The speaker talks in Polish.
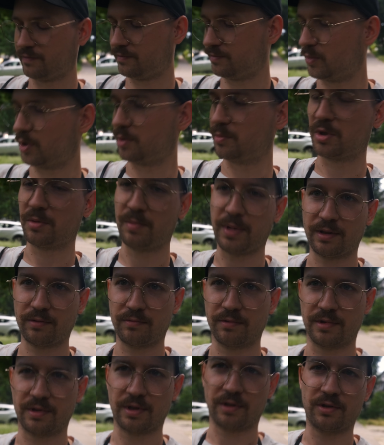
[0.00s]
w moim
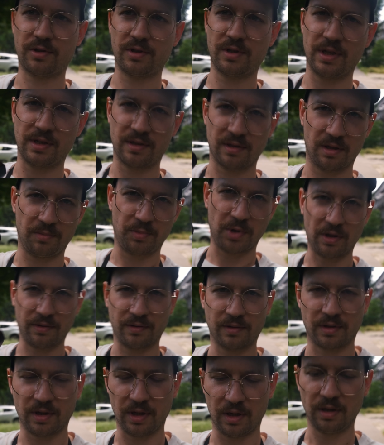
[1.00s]
przypadku
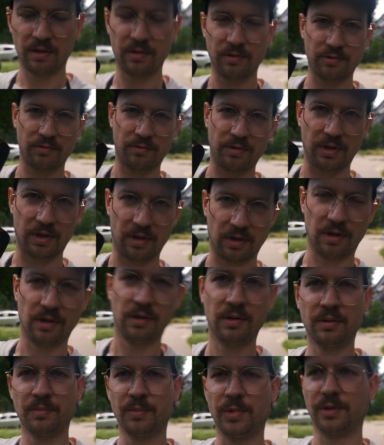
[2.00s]
135 z Uico,
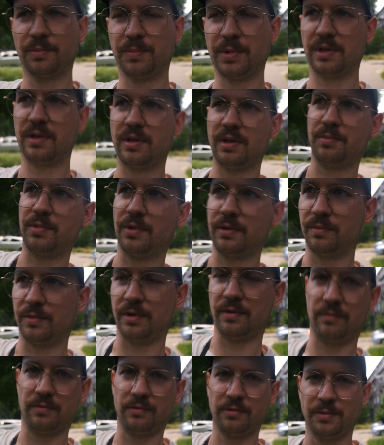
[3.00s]
podpiętej pod
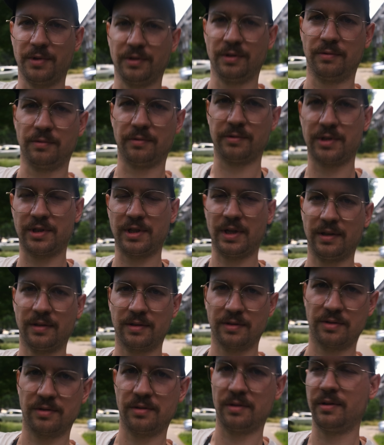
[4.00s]
moją ulubioną
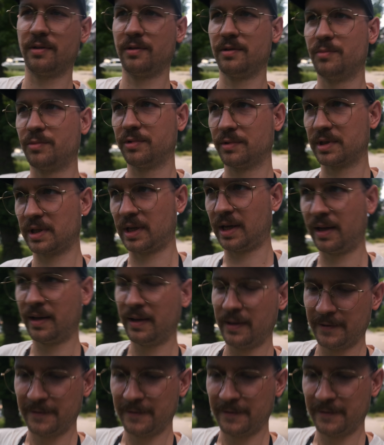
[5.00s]
lustrzankę, czyli Olympusa